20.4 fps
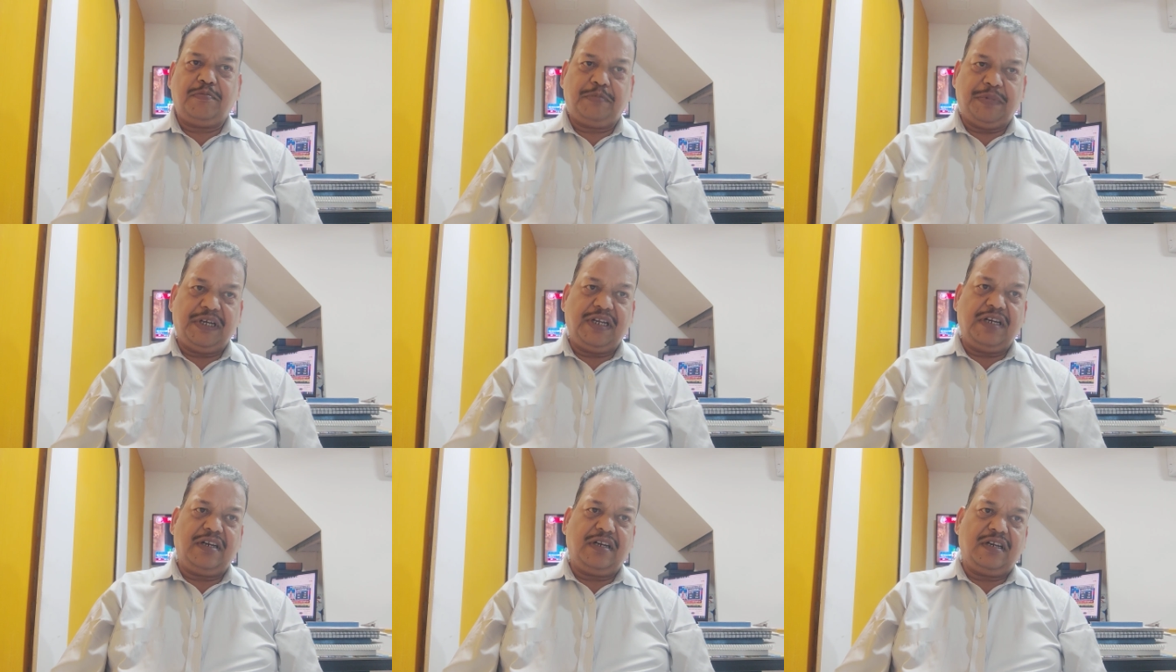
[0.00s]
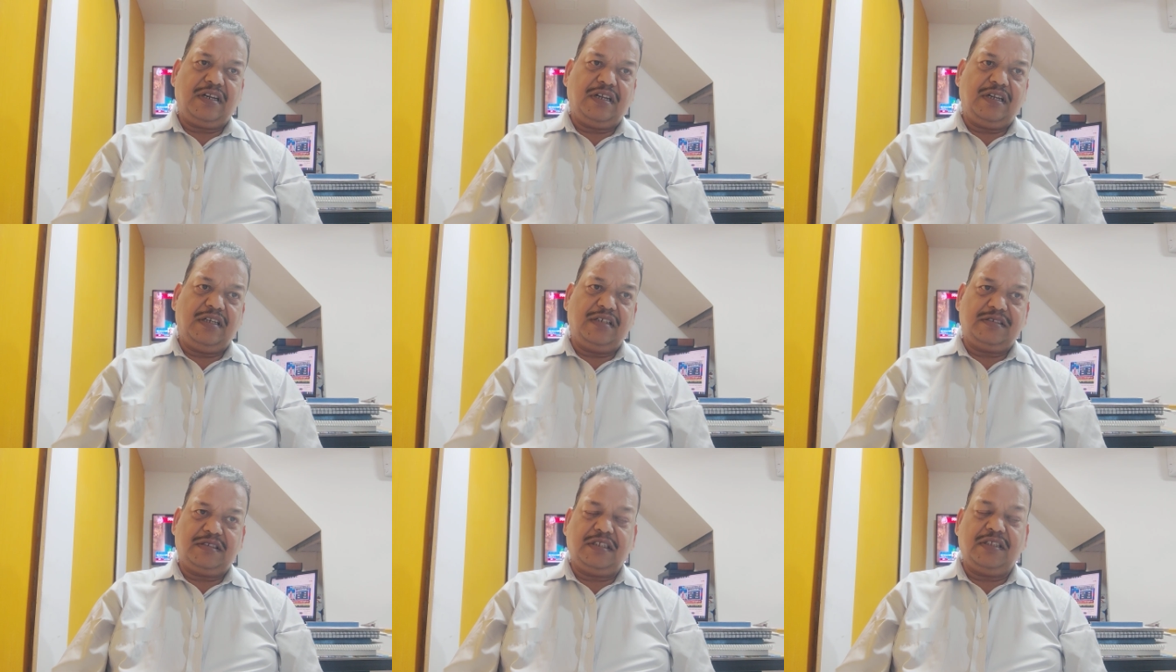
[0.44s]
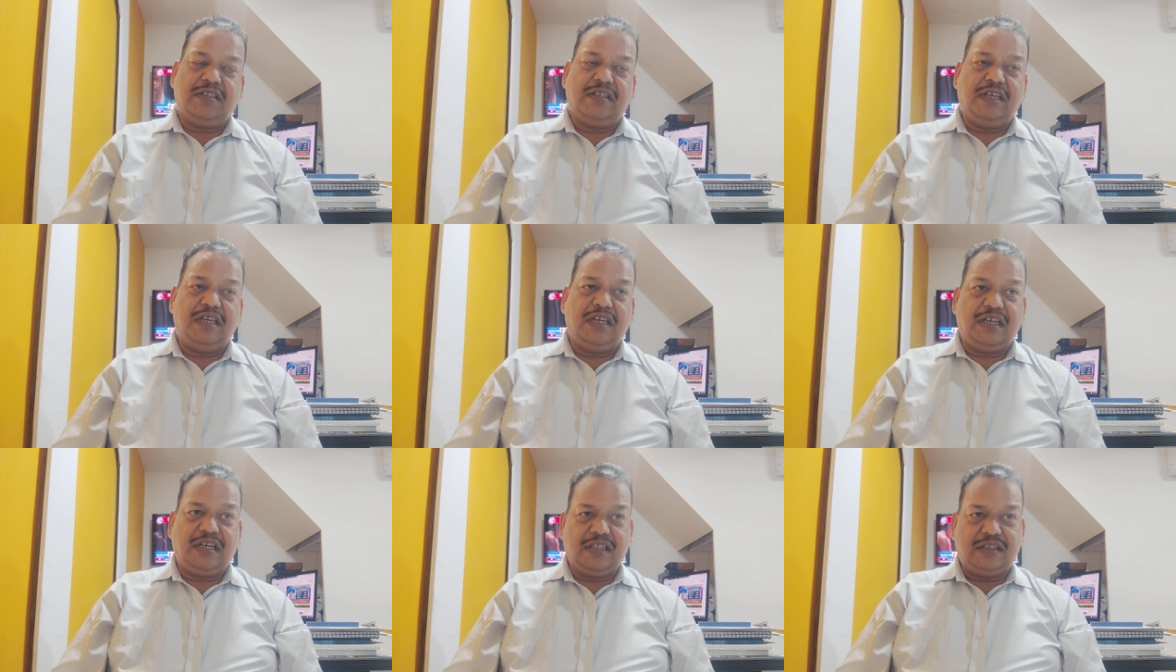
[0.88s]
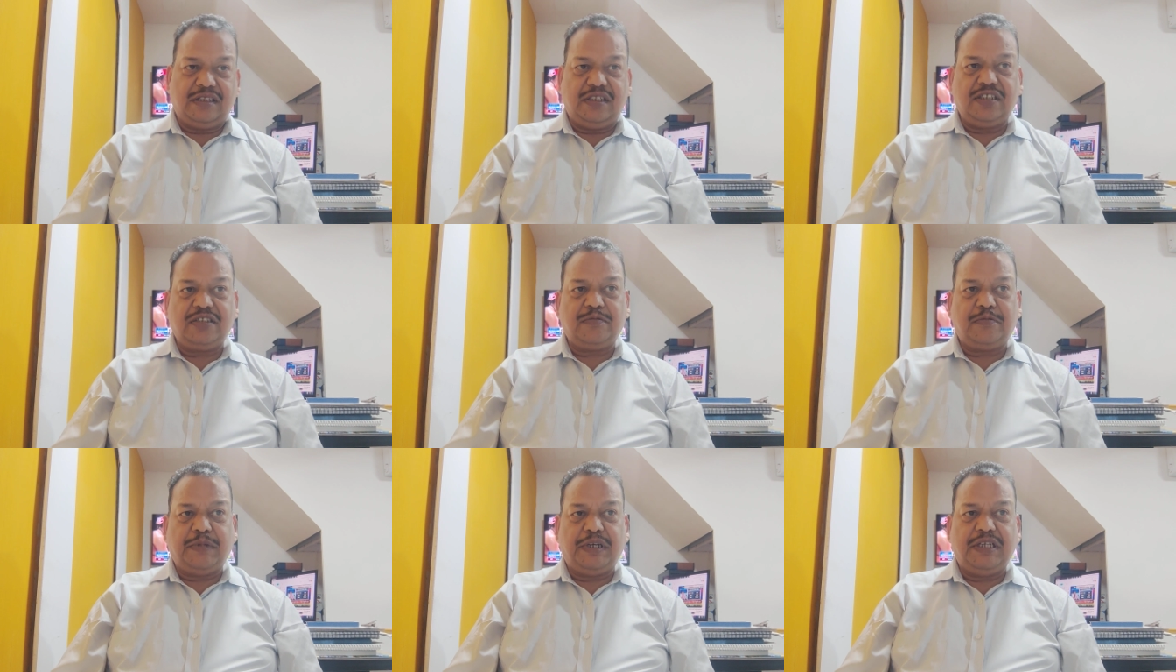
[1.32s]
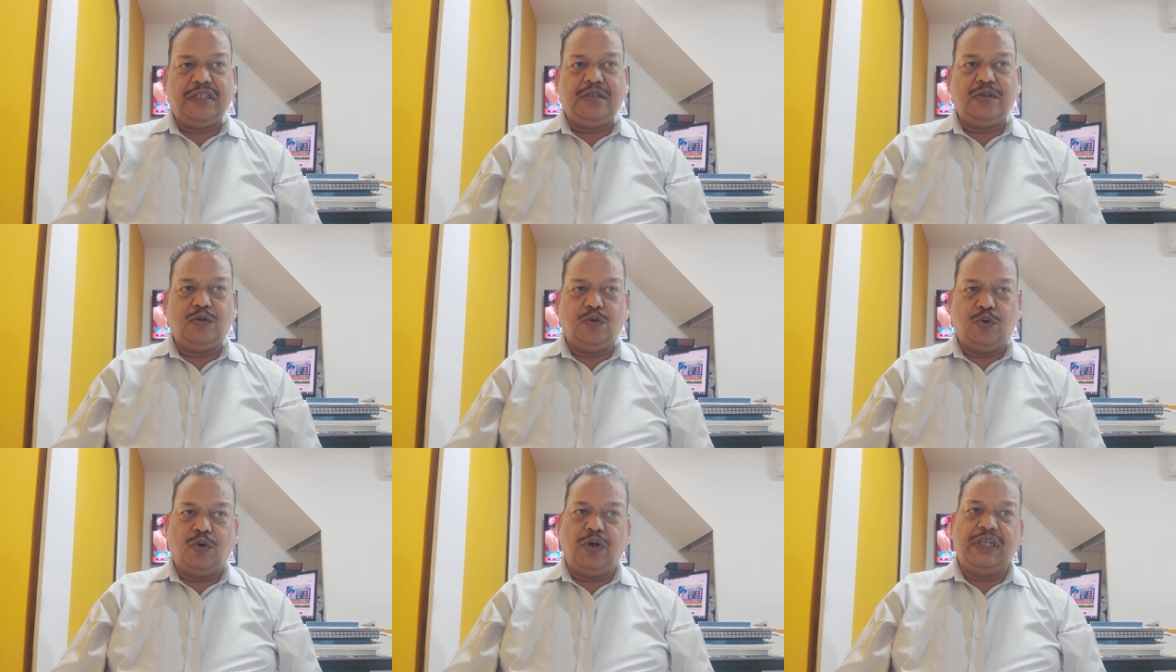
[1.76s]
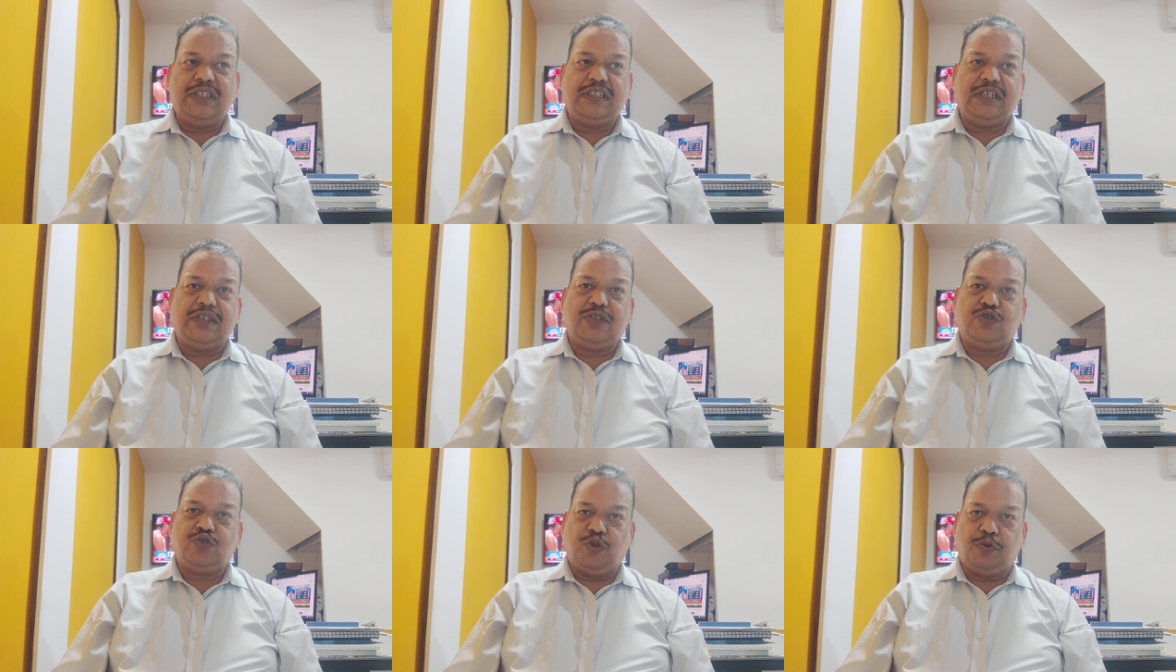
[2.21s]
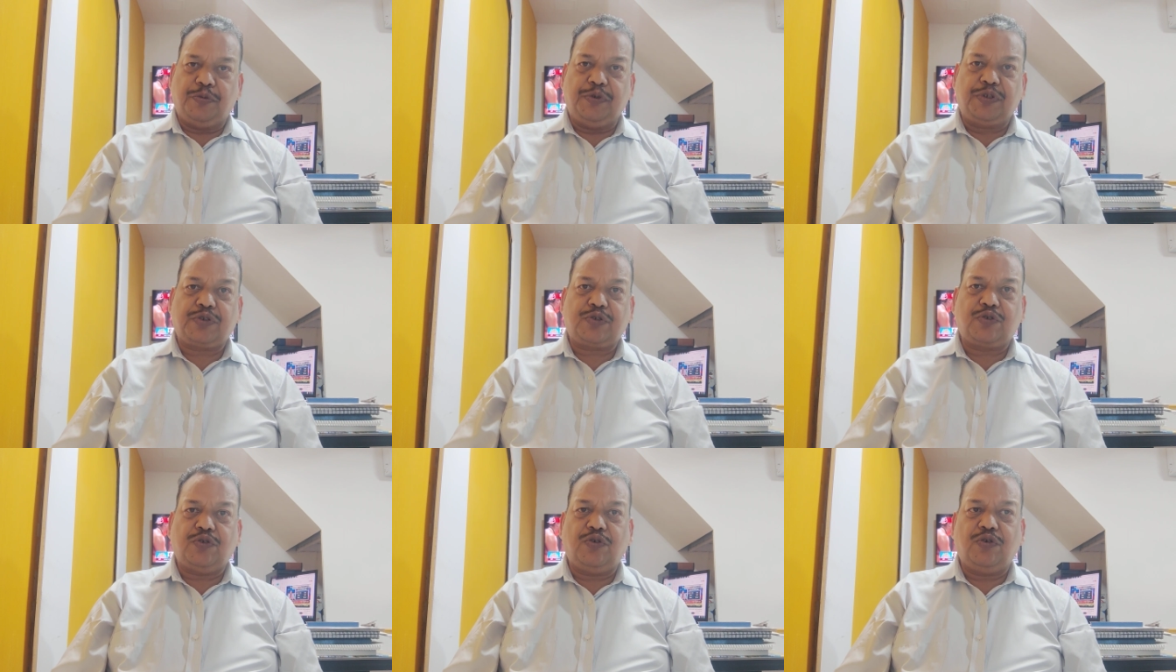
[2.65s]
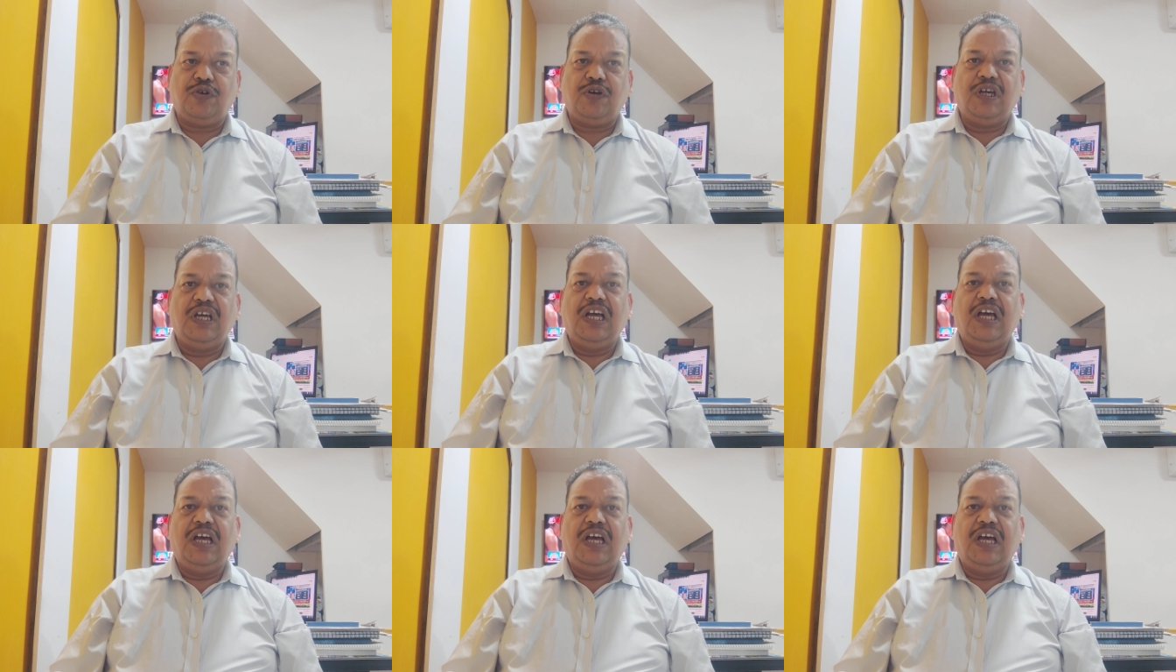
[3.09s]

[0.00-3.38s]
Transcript: पर स्थिति 31 मई 2024 को